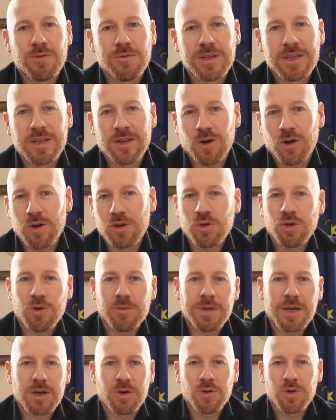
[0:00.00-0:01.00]
vi dirò i
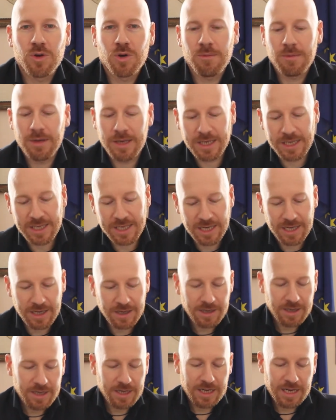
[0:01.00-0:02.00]
nomi e cognomi di
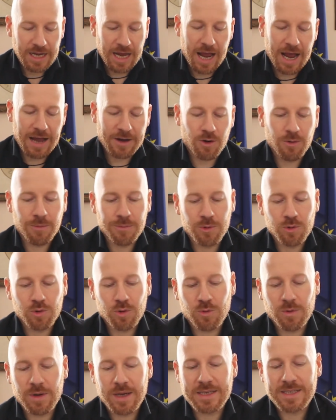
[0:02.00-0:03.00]
chi ha compiuto
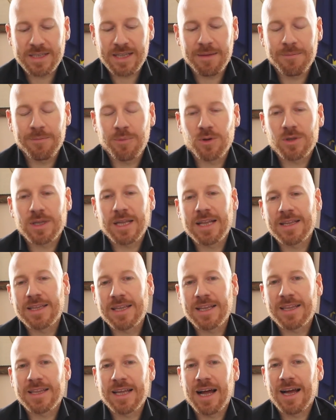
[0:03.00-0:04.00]
questa
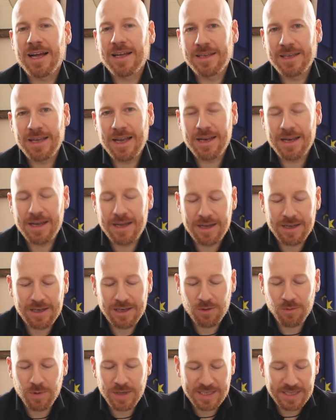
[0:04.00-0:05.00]
importante età nel,
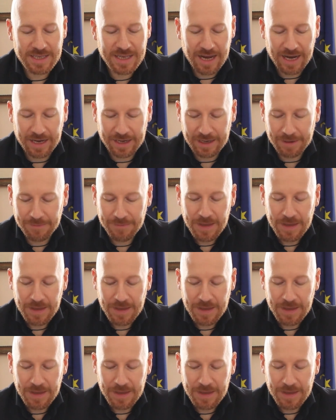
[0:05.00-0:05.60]
in questi anni.